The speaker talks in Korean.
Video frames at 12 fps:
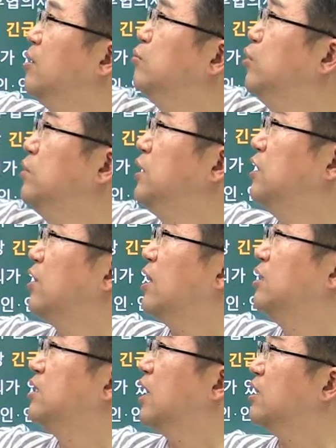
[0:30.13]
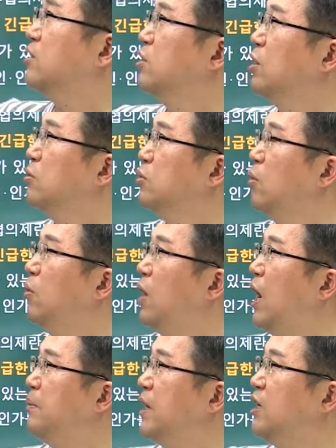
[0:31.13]
부분 인허가 의제 같은 경우도
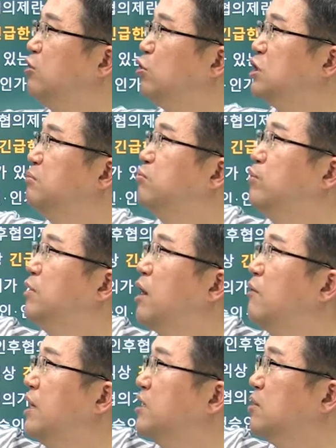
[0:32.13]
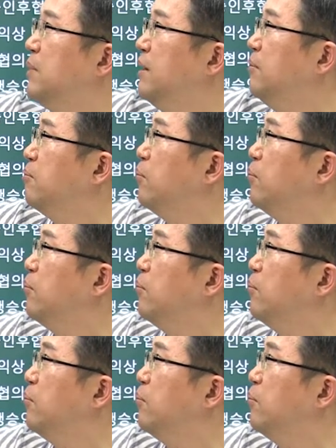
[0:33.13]
합의가 이루어진 부분에 관해서만